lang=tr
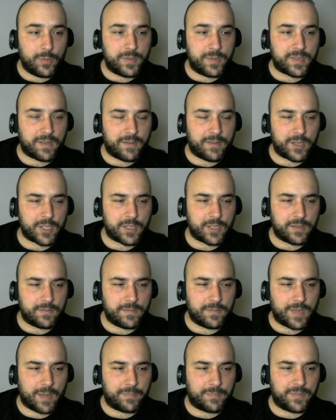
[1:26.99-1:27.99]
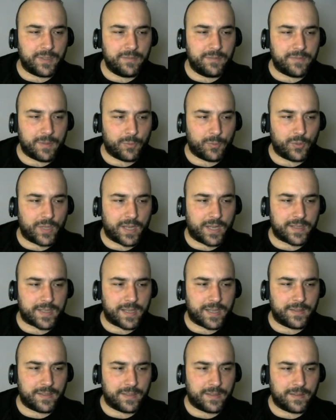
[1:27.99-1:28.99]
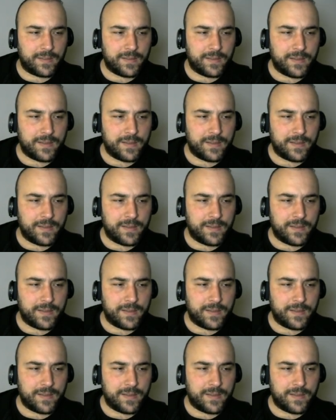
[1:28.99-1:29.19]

bir savaş yaptın ve bunu kazandın.